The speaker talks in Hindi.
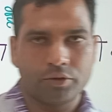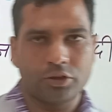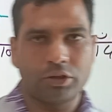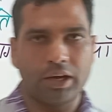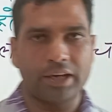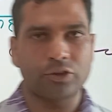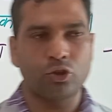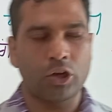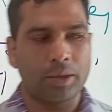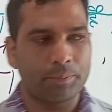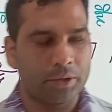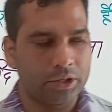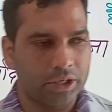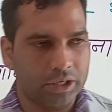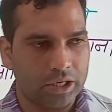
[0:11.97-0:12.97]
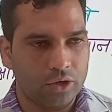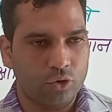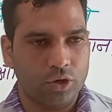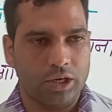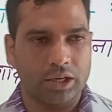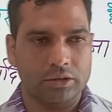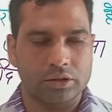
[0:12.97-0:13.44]
विद्यार्थियों आपने देखा
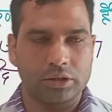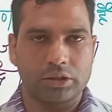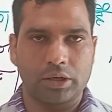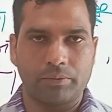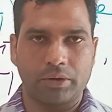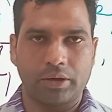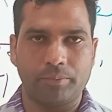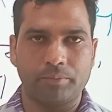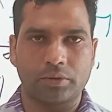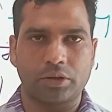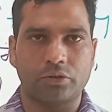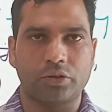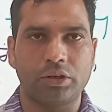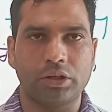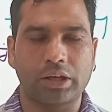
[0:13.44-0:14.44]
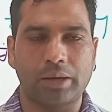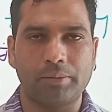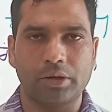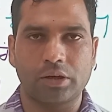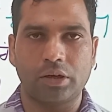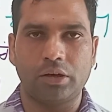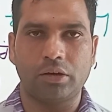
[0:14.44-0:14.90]
होगा कि जब हम किसी
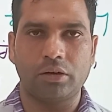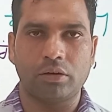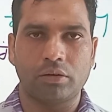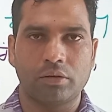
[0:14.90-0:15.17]
केमिकल